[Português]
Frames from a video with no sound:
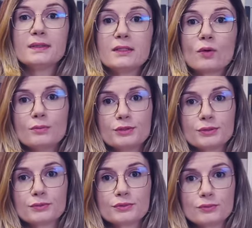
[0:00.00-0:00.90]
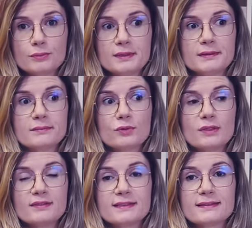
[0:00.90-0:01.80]
E como de costume,
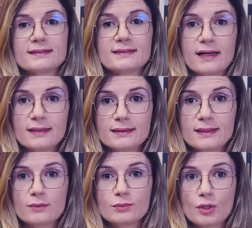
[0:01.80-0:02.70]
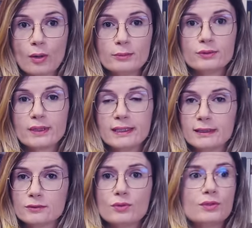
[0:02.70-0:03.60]
toda vez que sai né, o nome do
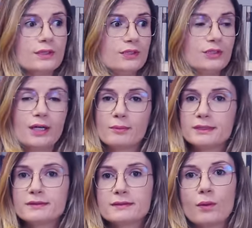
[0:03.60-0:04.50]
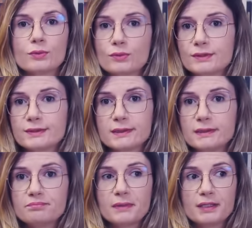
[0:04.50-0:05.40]
ganhador, e geralmente são autores
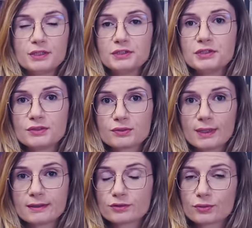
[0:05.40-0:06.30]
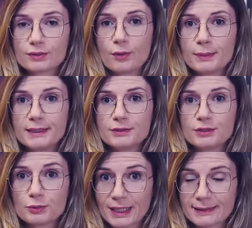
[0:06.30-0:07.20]
que a gente desconhece totalmente
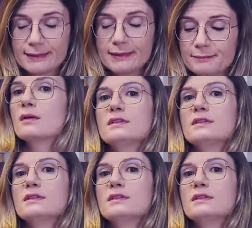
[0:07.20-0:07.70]
por aqui,